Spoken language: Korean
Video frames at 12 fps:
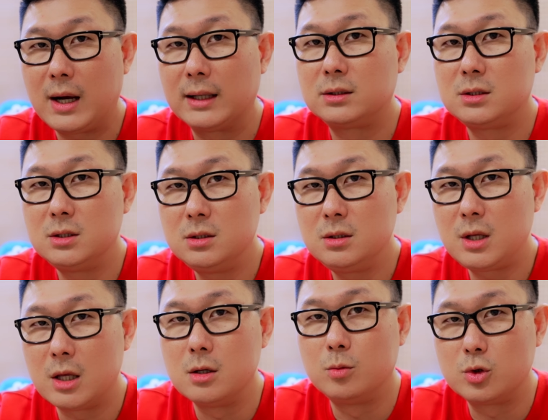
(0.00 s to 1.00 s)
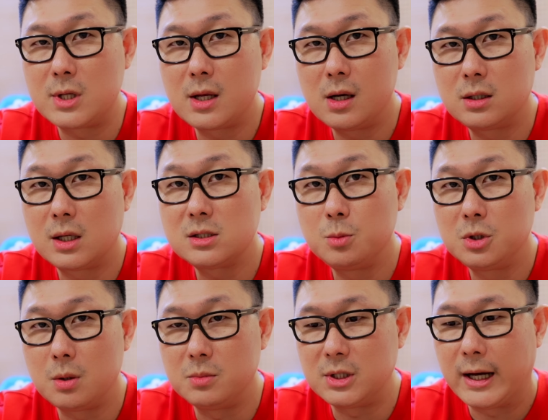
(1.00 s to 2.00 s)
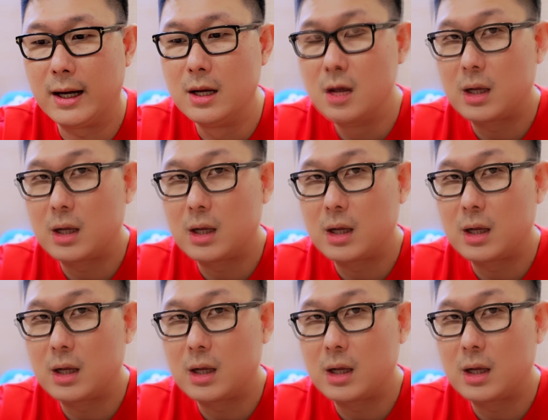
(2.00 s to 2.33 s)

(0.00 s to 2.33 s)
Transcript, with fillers: 같은 개념으로 생각을 하시면 됩니다.